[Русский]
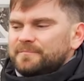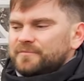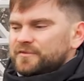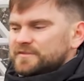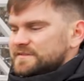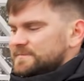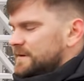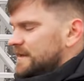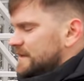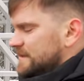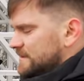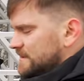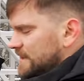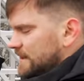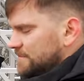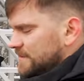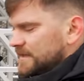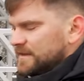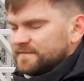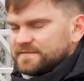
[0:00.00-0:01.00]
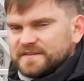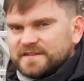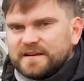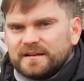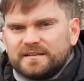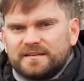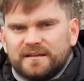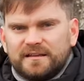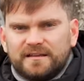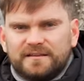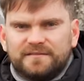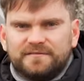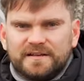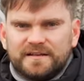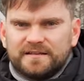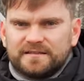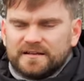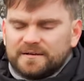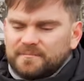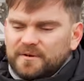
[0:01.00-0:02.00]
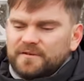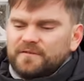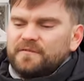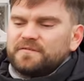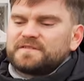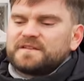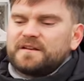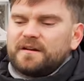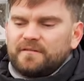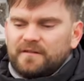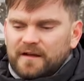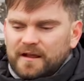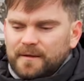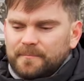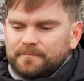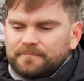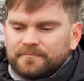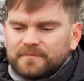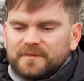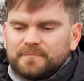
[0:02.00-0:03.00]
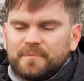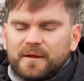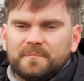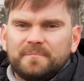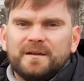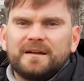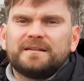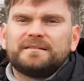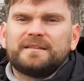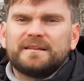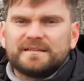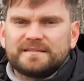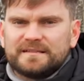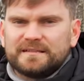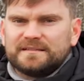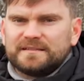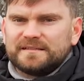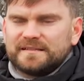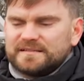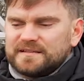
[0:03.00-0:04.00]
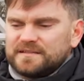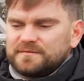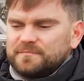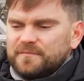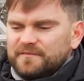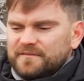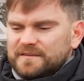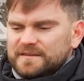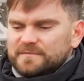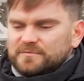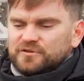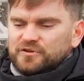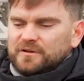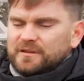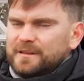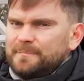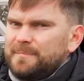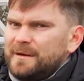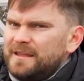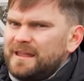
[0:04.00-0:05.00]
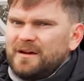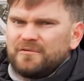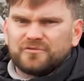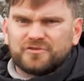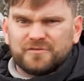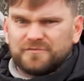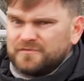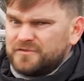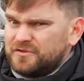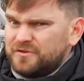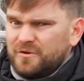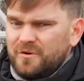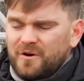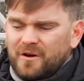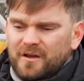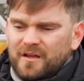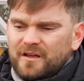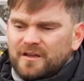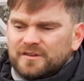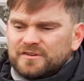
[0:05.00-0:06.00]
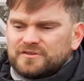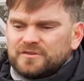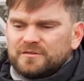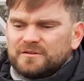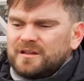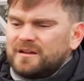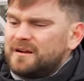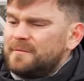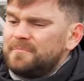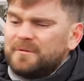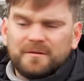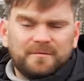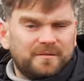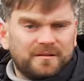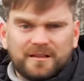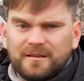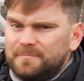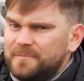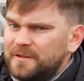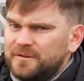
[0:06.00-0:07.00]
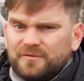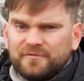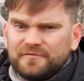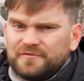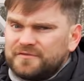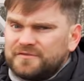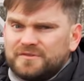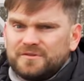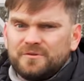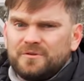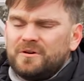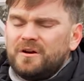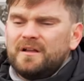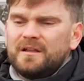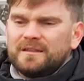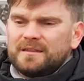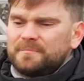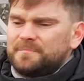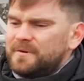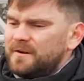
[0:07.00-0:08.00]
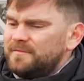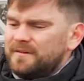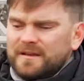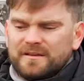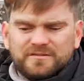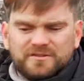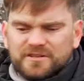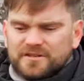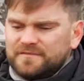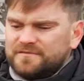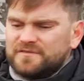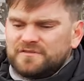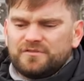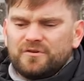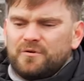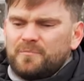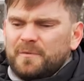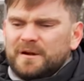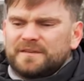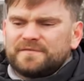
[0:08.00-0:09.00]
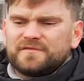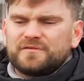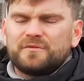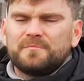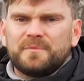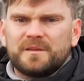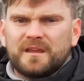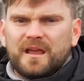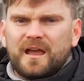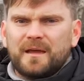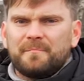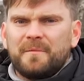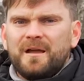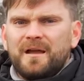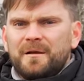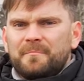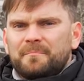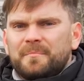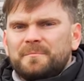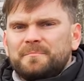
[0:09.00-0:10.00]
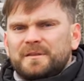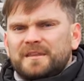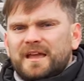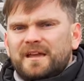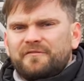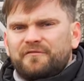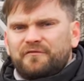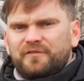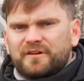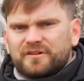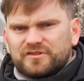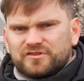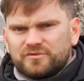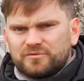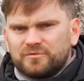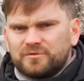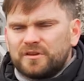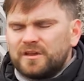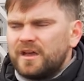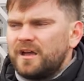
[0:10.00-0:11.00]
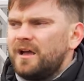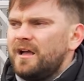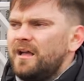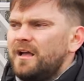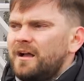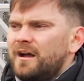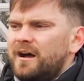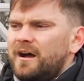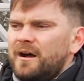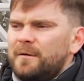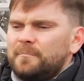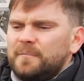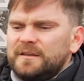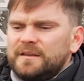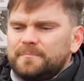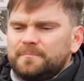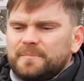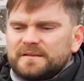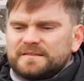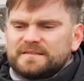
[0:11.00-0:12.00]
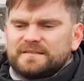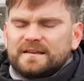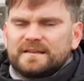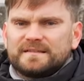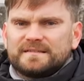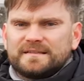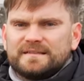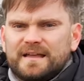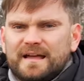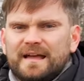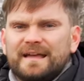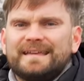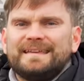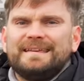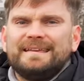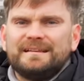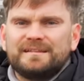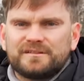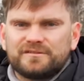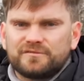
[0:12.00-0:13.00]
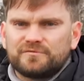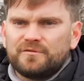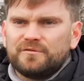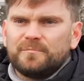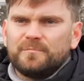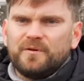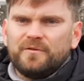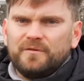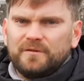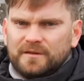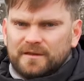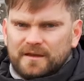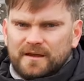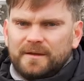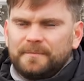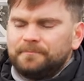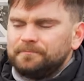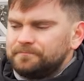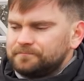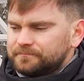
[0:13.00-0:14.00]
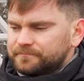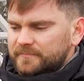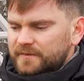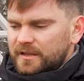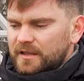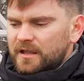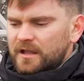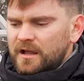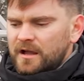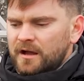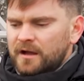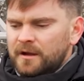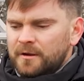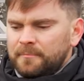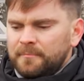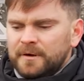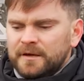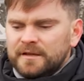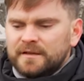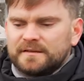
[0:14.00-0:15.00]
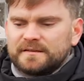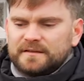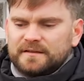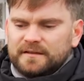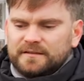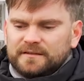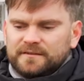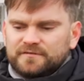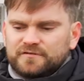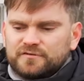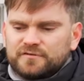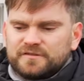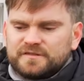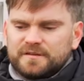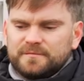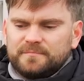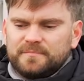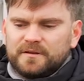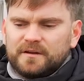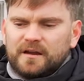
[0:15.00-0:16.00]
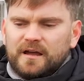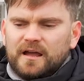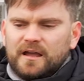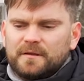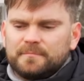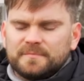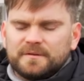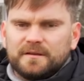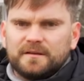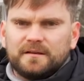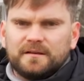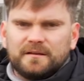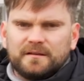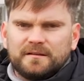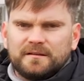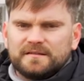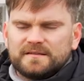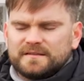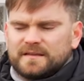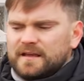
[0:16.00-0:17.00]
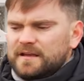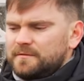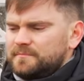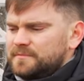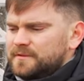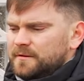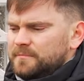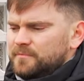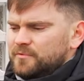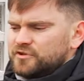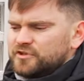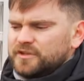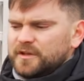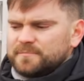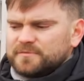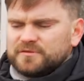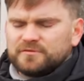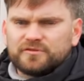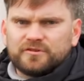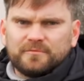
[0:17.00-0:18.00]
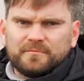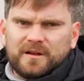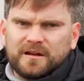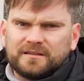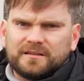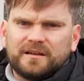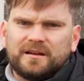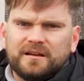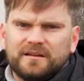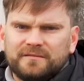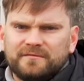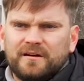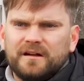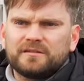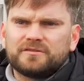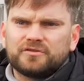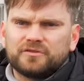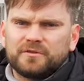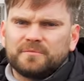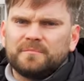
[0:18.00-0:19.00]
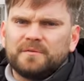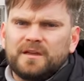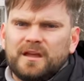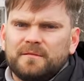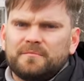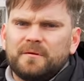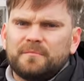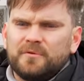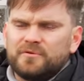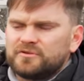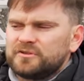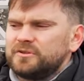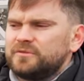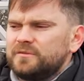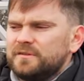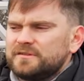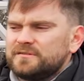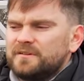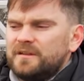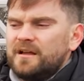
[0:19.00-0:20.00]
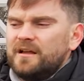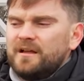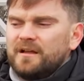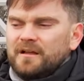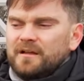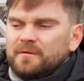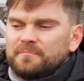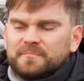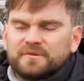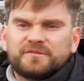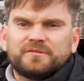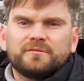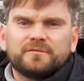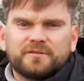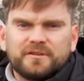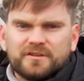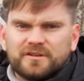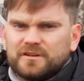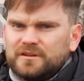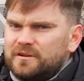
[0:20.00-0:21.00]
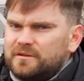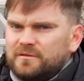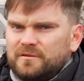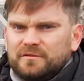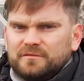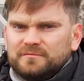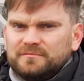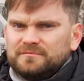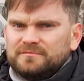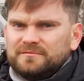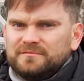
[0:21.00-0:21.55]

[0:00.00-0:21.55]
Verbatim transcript: Но вот смотрите, нам надо вскрыть двигатель. Мы его вскрываем. Пробега 300 тысяч. Мы видим, что клапана уже все, седла клапанов все, направляющие все. Мы это все меняем. Мы меняем форсунки. А, мы непосредственно гильзуем его, да, а, мы это все собираем, э, ставим там, может, обслуживаем как-то коленвал, что-то меняем на бушный, туда-сюда. 500 тысяч легко.